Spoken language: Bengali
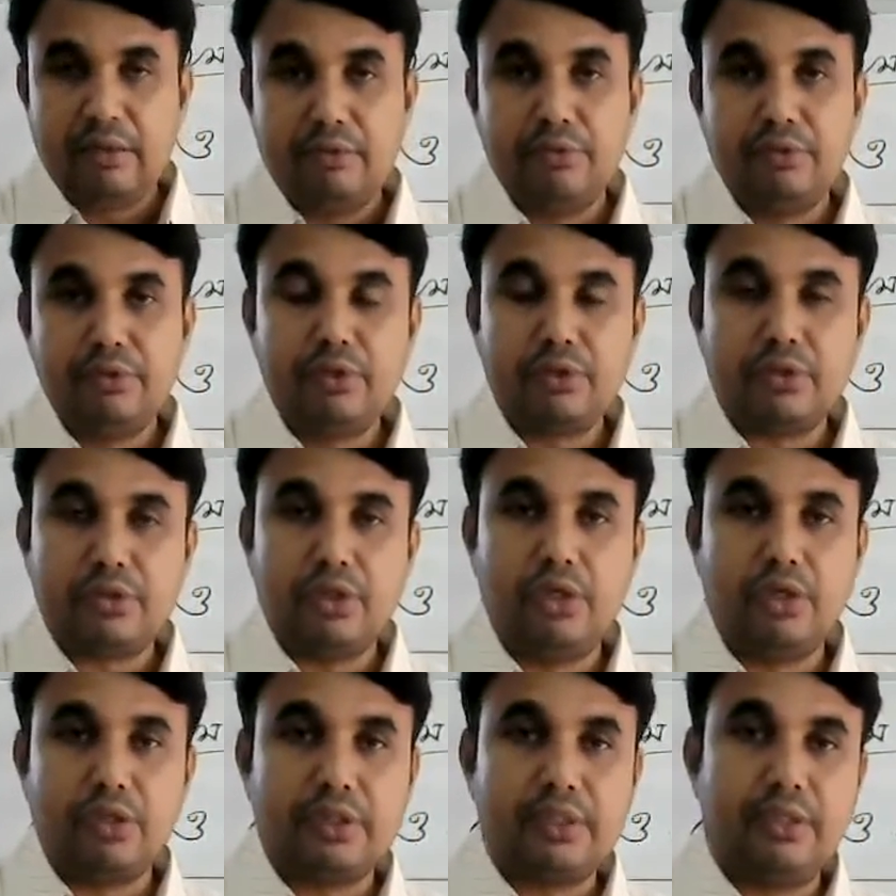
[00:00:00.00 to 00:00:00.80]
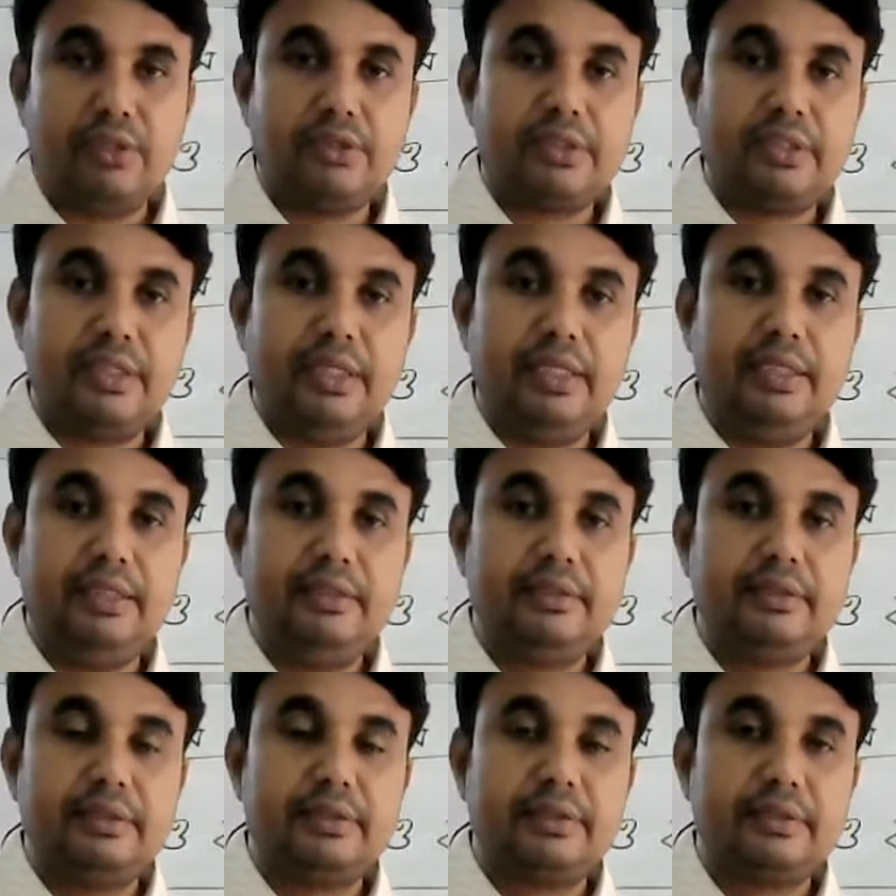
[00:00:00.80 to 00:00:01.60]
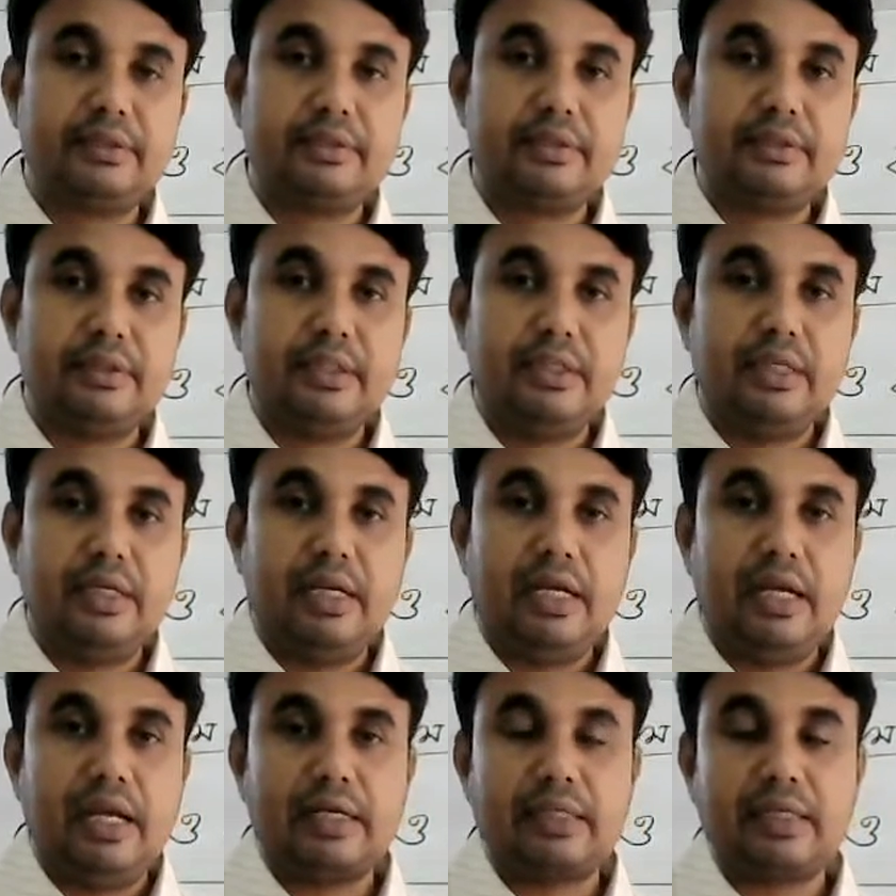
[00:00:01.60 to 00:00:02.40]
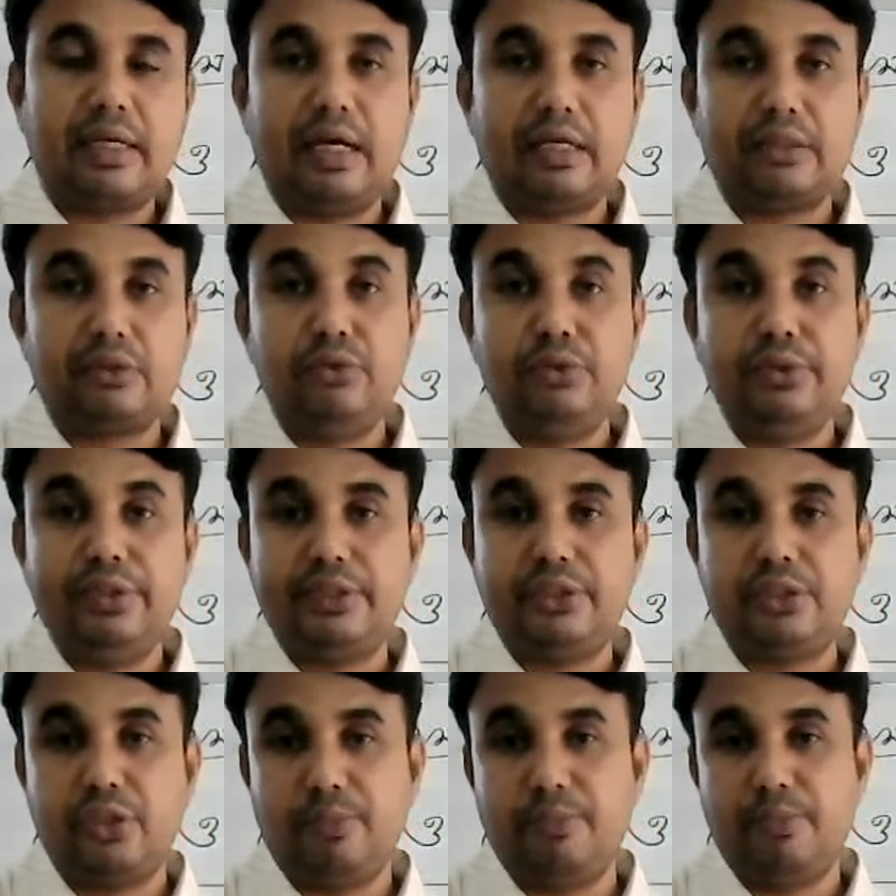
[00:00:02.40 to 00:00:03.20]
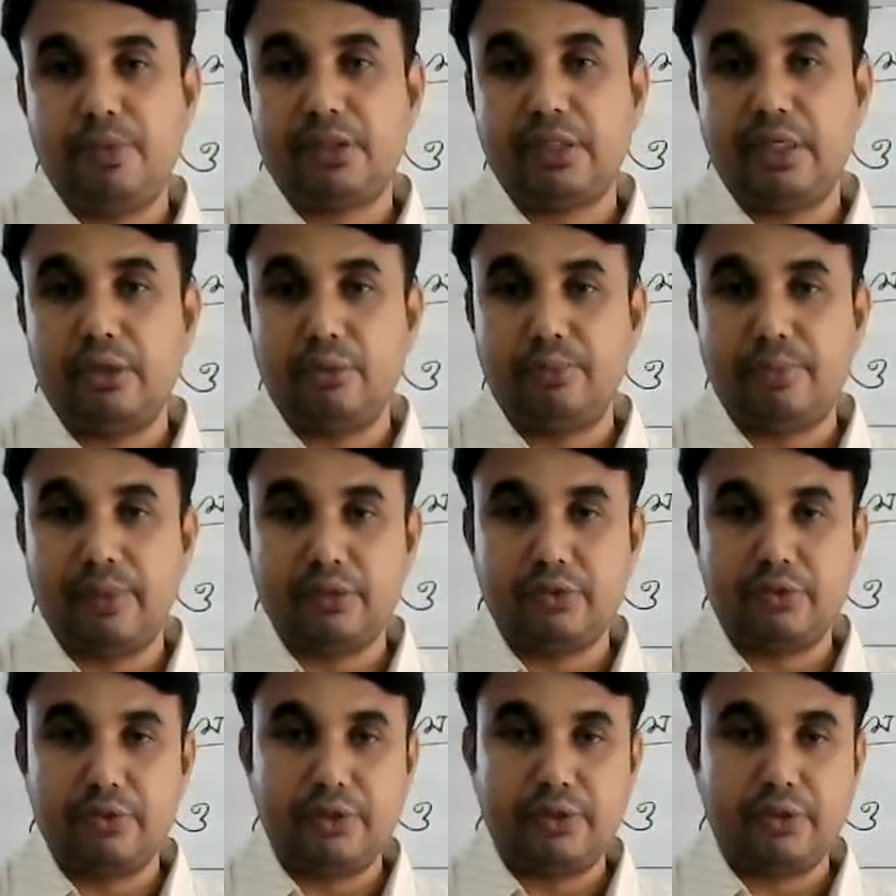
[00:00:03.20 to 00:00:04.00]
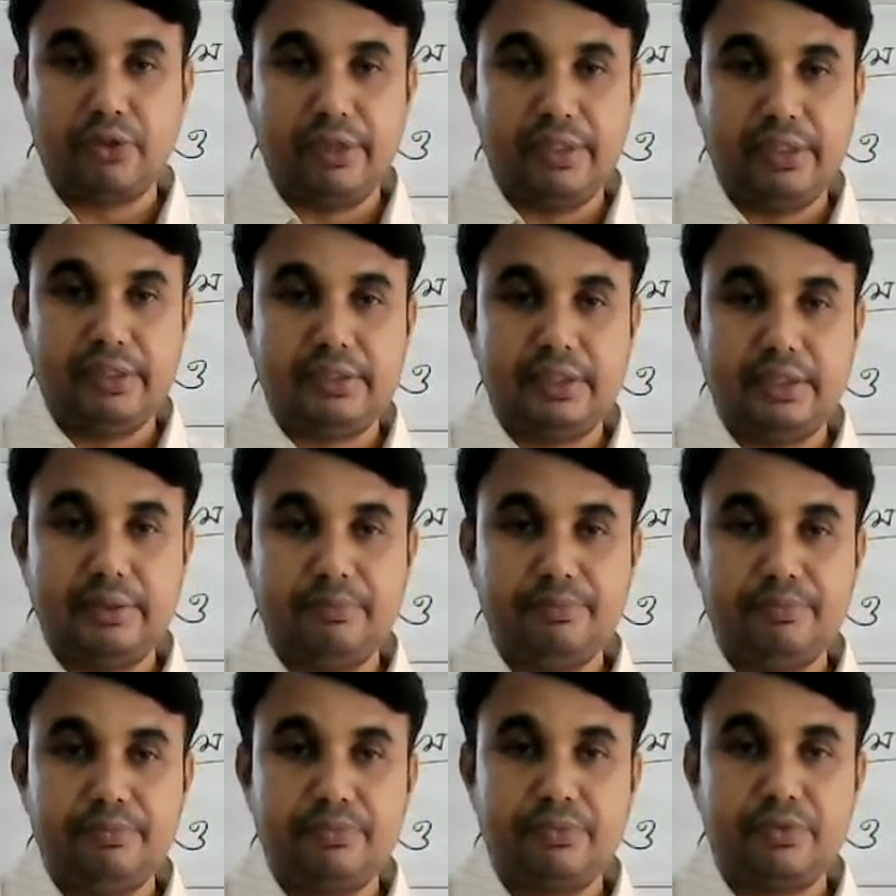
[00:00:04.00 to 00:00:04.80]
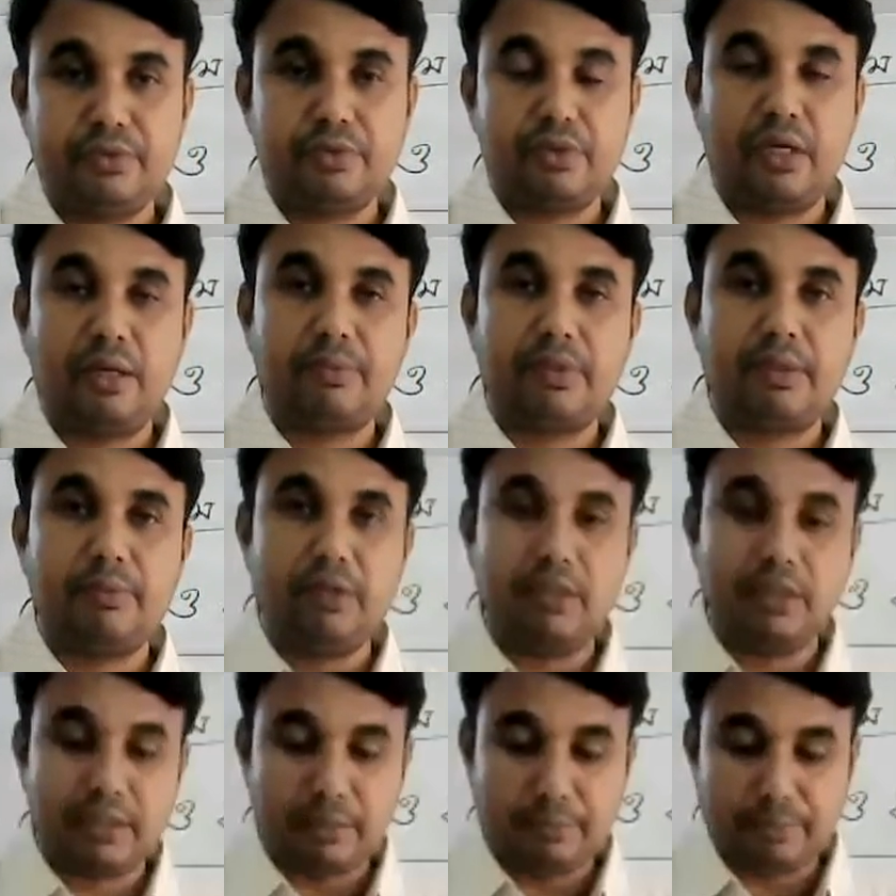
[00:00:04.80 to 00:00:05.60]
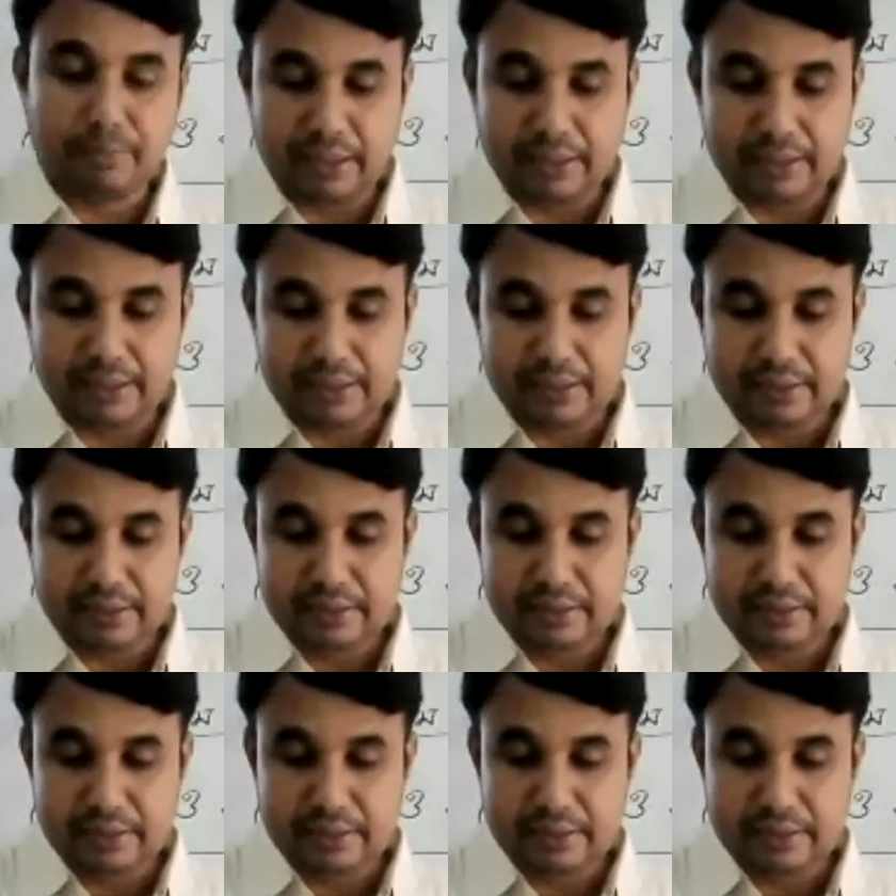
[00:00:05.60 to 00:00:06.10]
উন্নত হতে হতে একটা আধুনিক সভ্যতায় রূপান্তরিত হয়েছে আমরা বলতে পারি